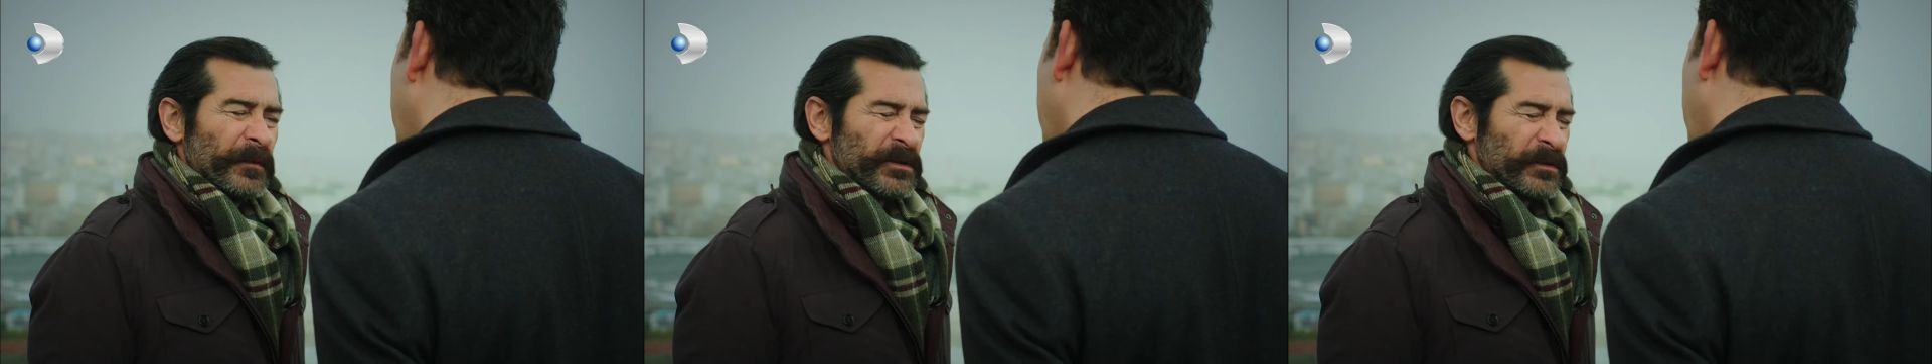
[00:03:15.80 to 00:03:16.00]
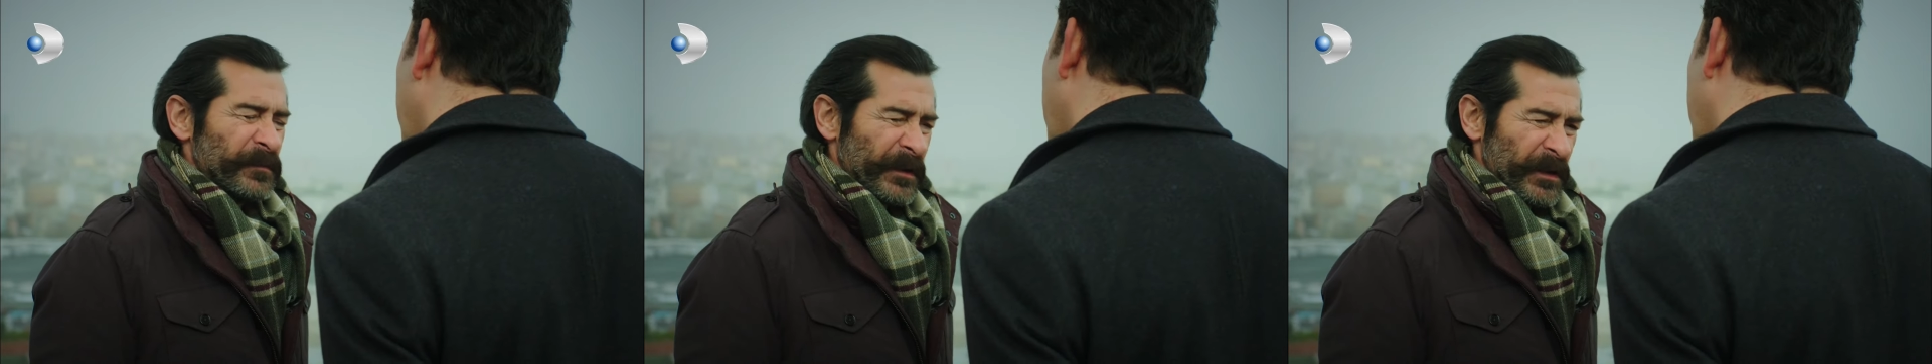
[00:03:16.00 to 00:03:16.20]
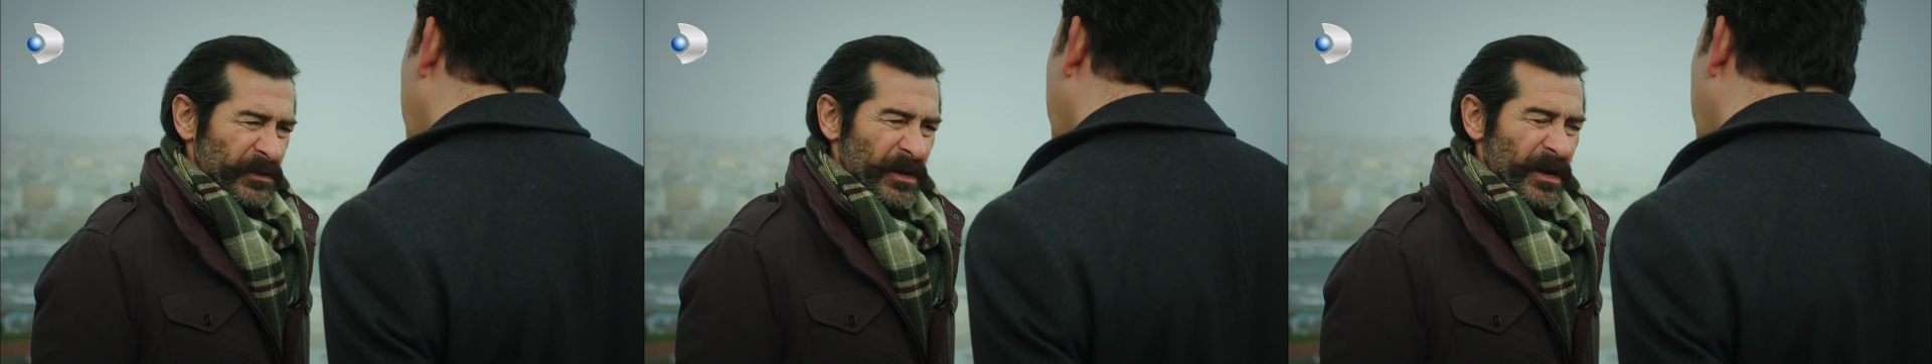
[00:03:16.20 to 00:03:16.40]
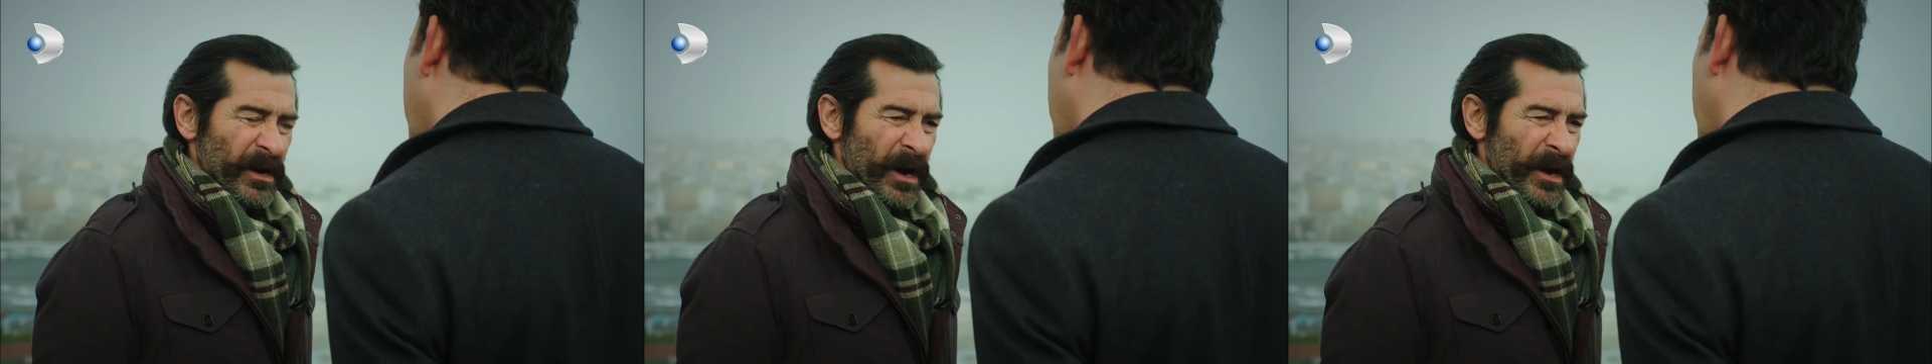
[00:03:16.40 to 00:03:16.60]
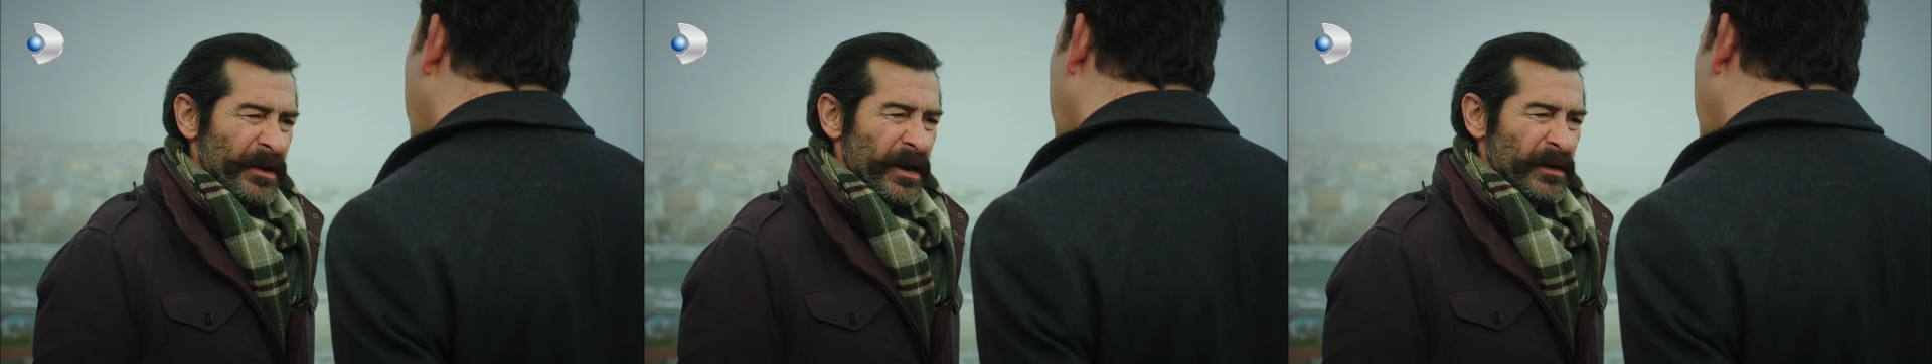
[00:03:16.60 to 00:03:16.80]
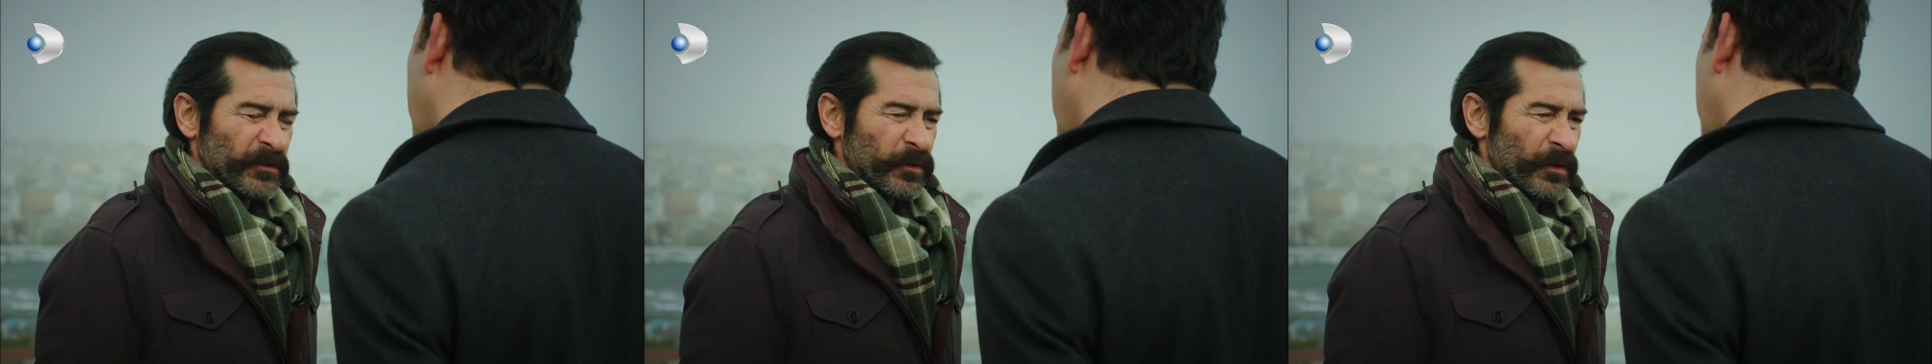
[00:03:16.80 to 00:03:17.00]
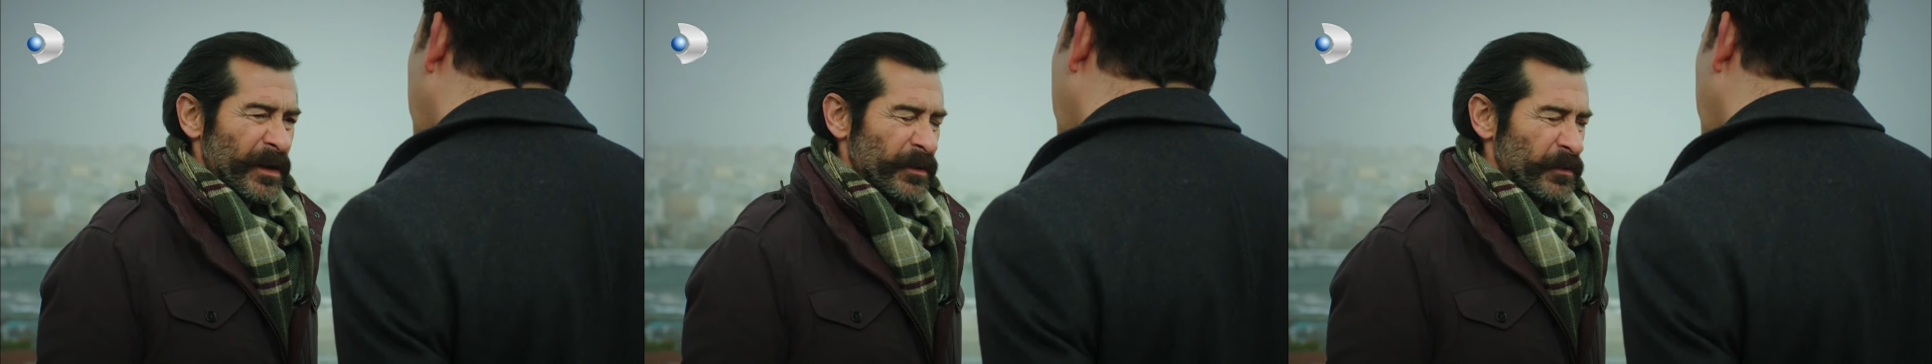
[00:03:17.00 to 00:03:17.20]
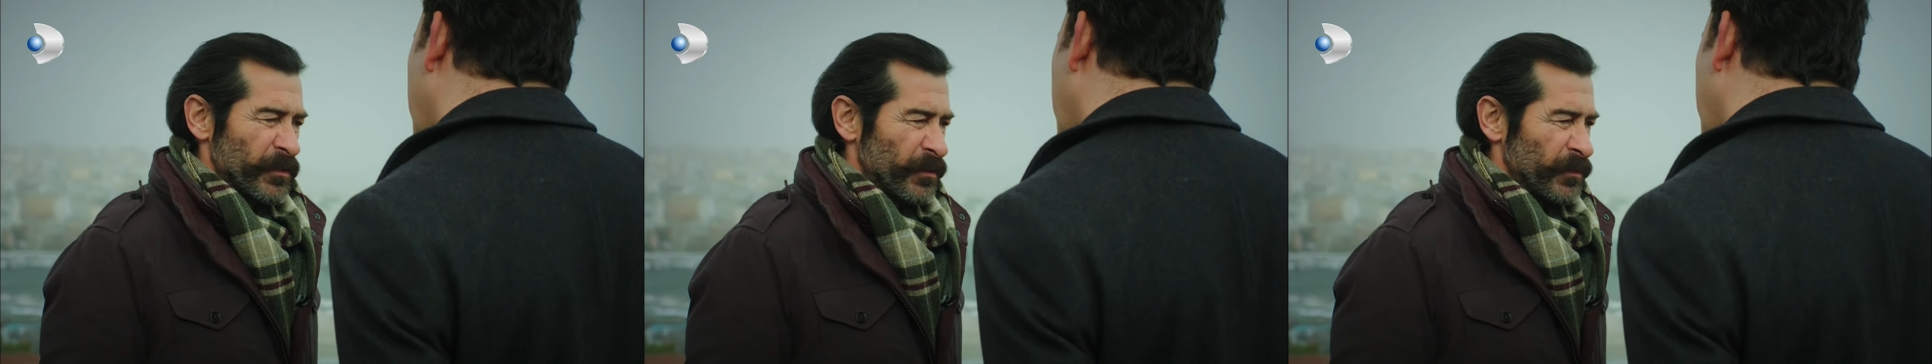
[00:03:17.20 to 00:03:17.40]
Başımdan aşağı kaynar
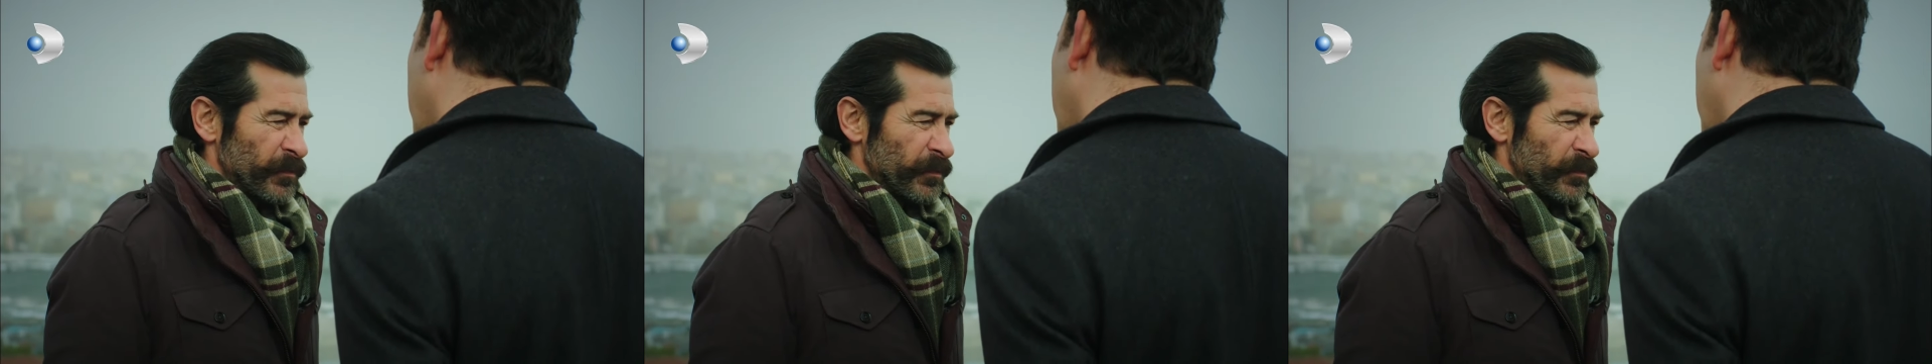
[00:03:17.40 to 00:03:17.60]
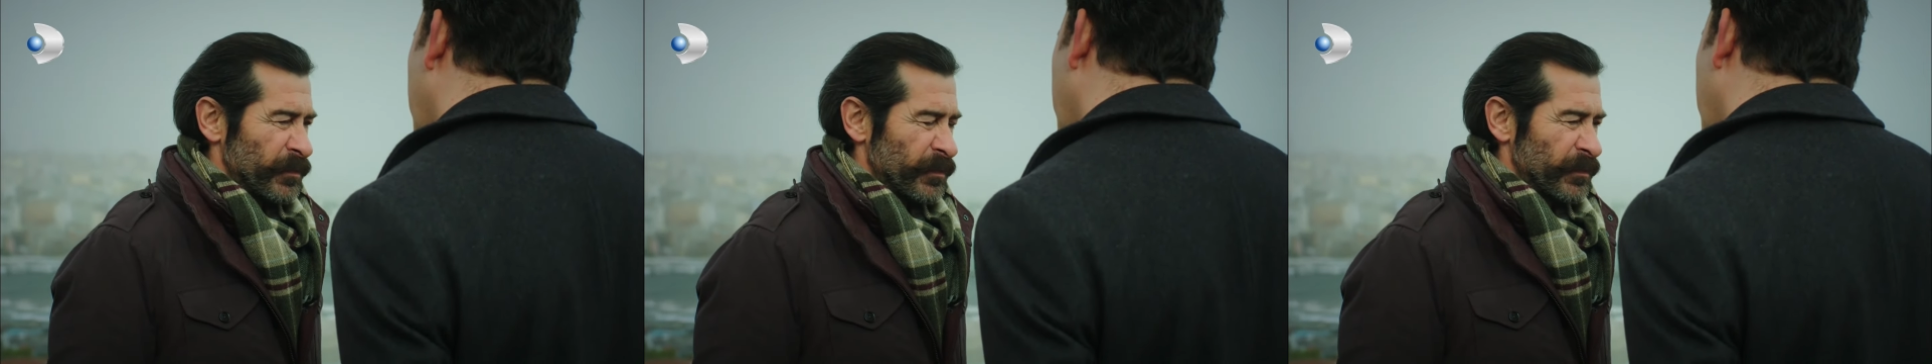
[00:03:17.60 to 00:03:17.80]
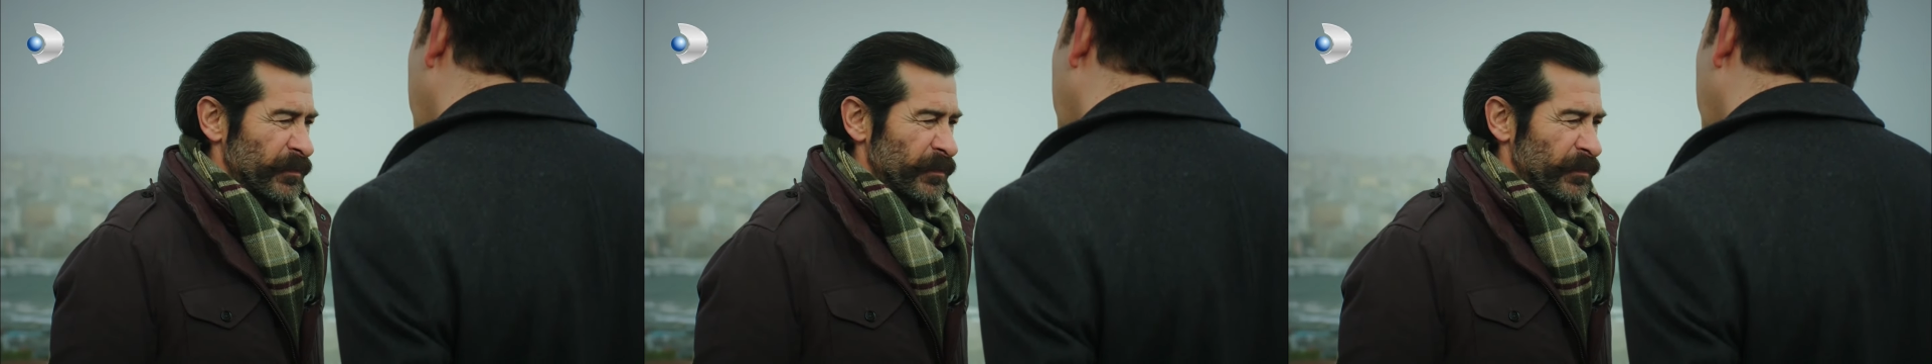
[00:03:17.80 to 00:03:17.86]
sular döküldü.